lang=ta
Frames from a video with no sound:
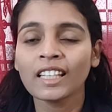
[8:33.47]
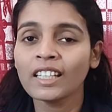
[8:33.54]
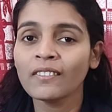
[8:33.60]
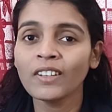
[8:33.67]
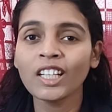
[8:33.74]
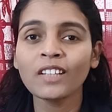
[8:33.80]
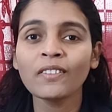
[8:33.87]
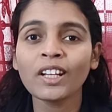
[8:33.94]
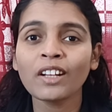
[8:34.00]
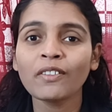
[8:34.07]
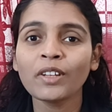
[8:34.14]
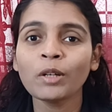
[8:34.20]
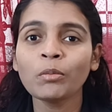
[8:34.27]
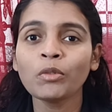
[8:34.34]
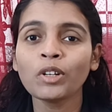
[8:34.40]
இனி
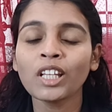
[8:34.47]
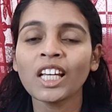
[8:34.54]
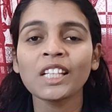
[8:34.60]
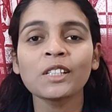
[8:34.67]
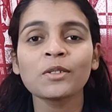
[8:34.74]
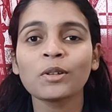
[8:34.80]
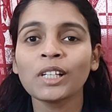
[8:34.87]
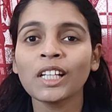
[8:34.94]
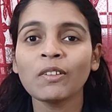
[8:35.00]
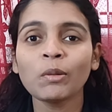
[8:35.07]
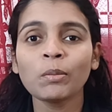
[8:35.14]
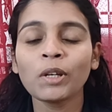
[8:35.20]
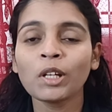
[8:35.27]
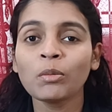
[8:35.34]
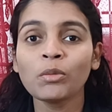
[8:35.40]
வெளிவரவே முடியாதுன்னு சொல்லிட்டு
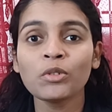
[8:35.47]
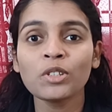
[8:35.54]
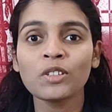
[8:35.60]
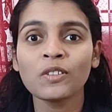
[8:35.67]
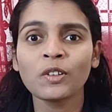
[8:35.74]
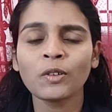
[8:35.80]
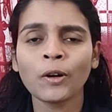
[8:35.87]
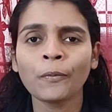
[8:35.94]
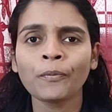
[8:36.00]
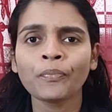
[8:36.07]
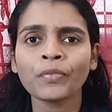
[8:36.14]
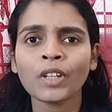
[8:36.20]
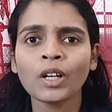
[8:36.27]
அவன் பெருமூச்சு விடுவான்